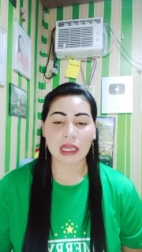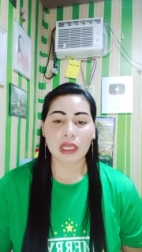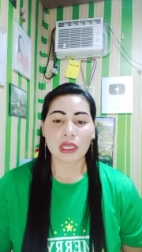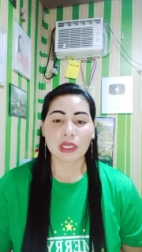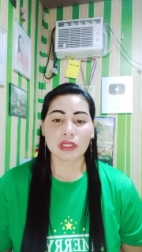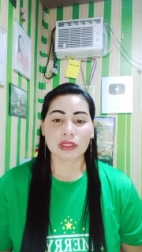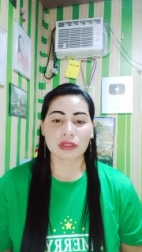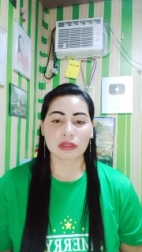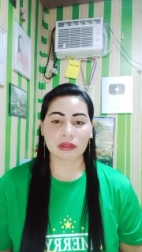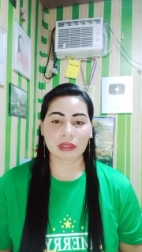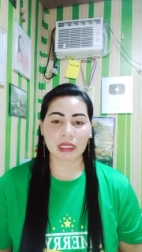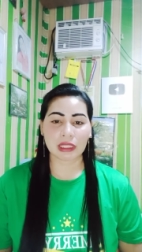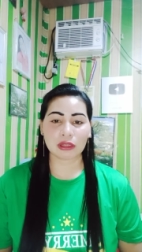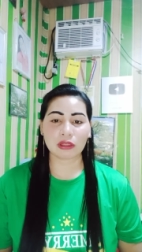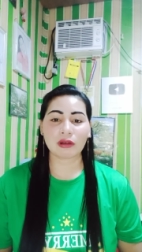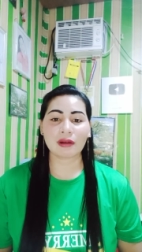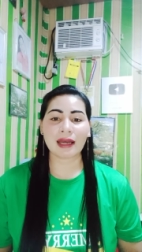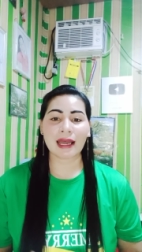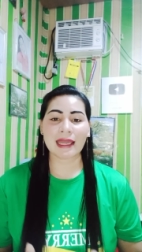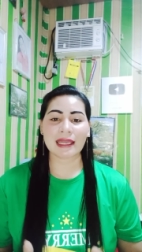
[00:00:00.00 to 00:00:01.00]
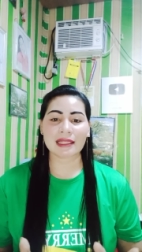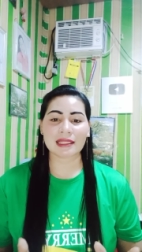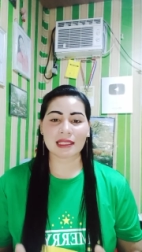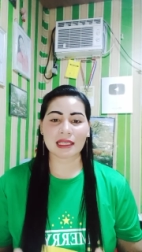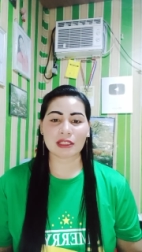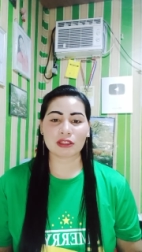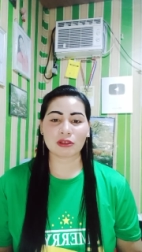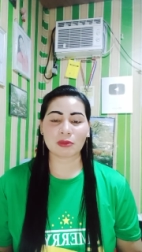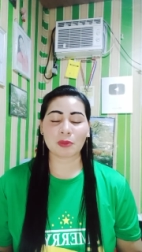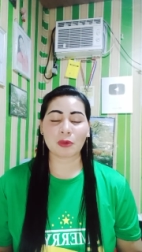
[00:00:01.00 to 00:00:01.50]
So dito kahit
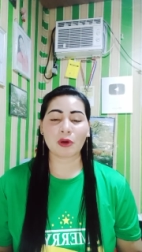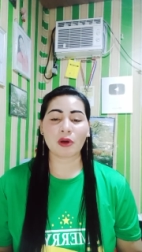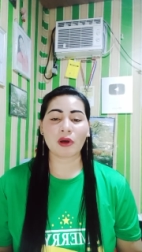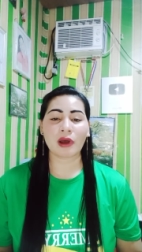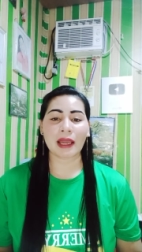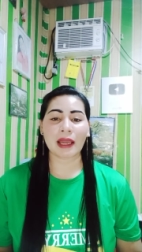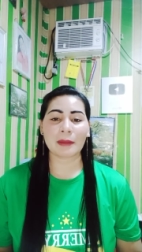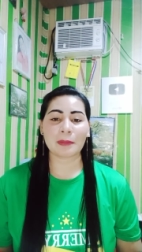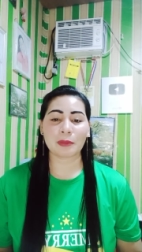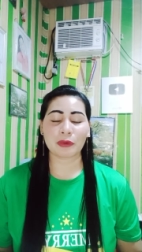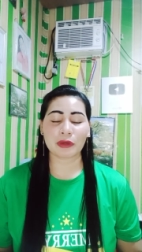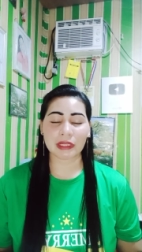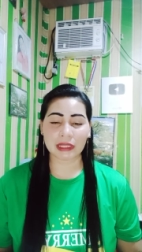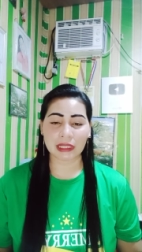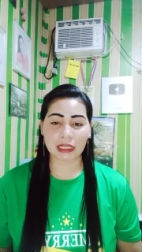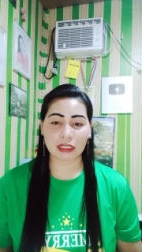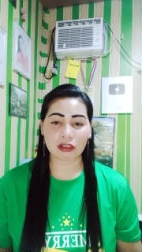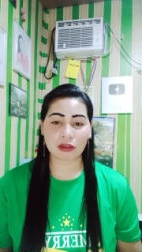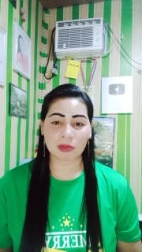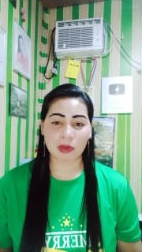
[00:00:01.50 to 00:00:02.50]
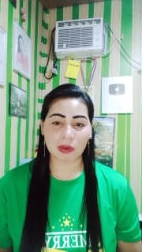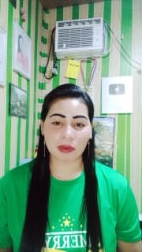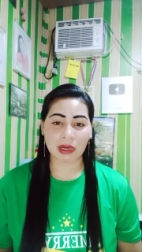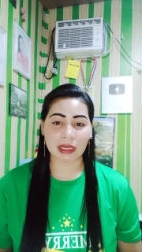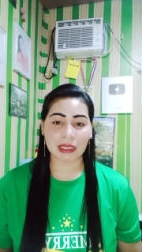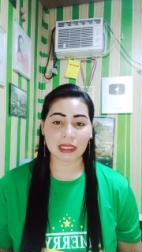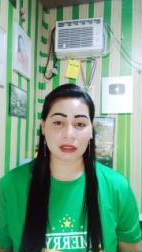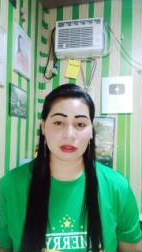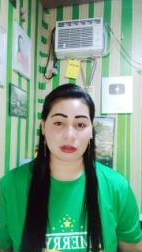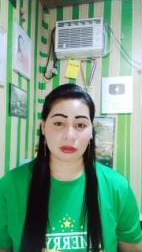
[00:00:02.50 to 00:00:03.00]
sino po ay pwedeng
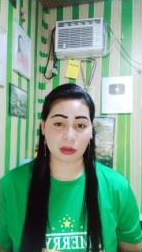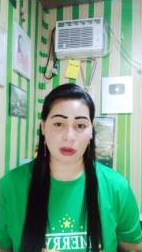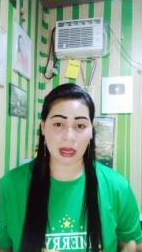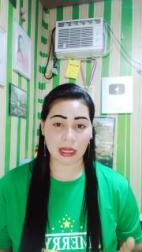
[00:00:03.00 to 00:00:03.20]
gumawa nito.